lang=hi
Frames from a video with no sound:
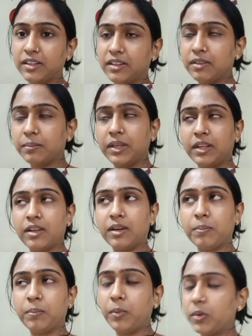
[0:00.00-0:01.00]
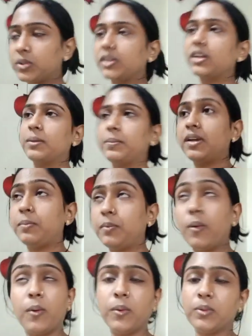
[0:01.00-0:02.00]
तक मेरा बहुत खराब गया
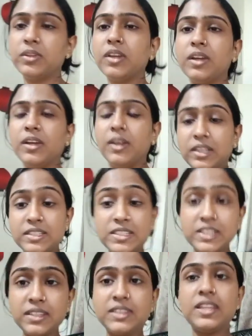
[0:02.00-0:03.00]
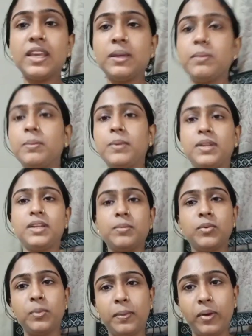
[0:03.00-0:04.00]
बहुत ज़िंदगी में मैं नहीं
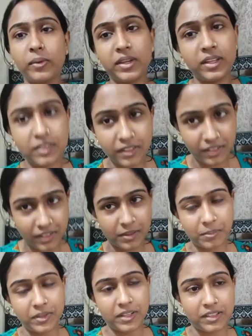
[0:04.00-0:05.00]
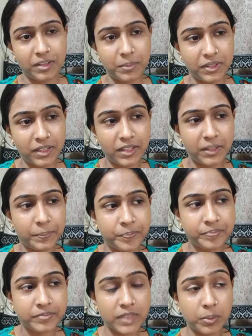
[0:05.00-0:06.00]
भूल पाऊँगी इतना खराब गया था पता है
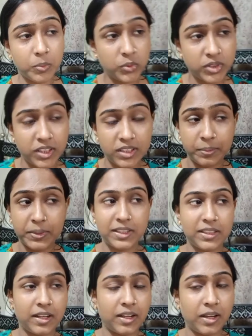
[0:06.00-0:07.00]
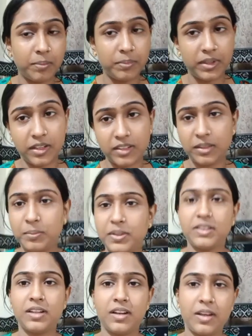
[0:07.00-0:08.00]
मून का तबीयत ख़राब मेरा
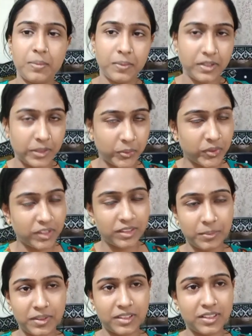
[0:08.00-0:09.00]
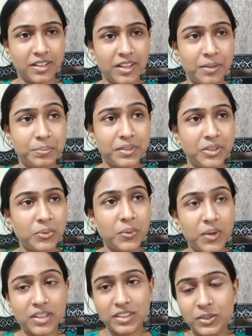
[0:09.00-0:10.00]
तबीयत ख़राब रिटर्न का तबीयत ख़राब तीनों
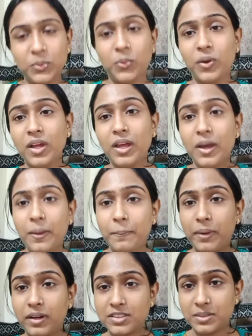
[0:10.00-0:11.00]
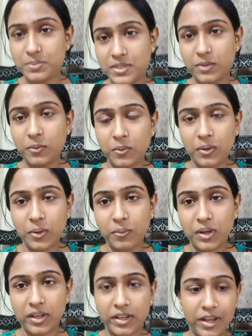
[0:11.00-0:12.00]
का तीनों पर जब से कोरोना
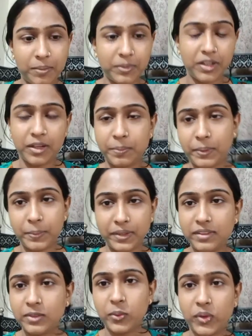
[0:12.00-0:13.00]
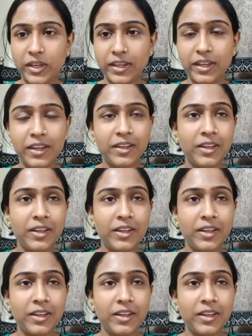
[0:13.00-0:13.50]
हुआ है ना हम घर पे बंद हो गए